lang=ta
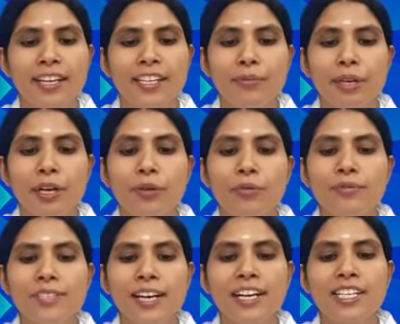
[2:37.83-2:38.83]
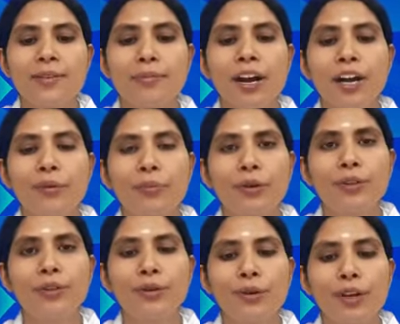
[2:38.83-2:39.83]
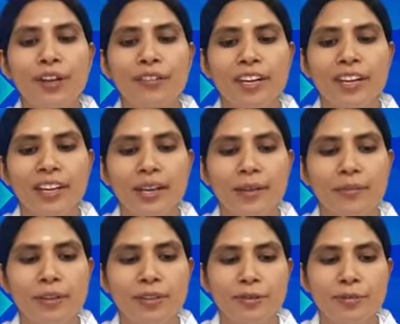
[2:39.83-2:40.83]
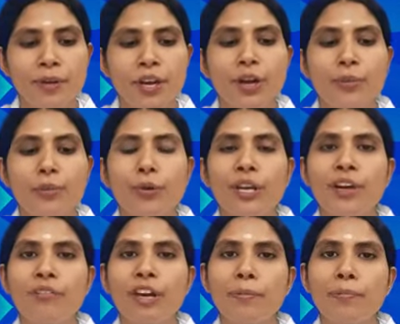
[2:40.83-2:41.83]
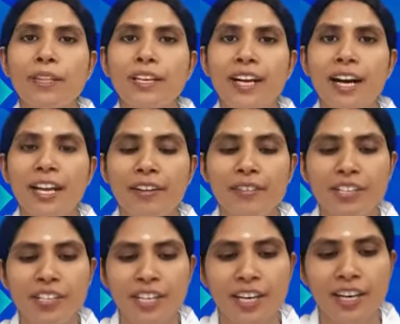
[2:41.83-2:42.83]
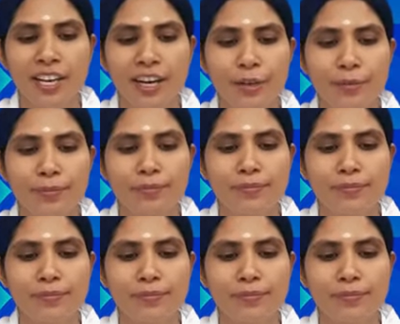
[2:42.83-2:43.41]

இது மிகவும் சகஜமாக புரிந்து கொள்ள வேண்டிய மற்றும் புரிய வைப்பதற்கான விஷயங்களாகும்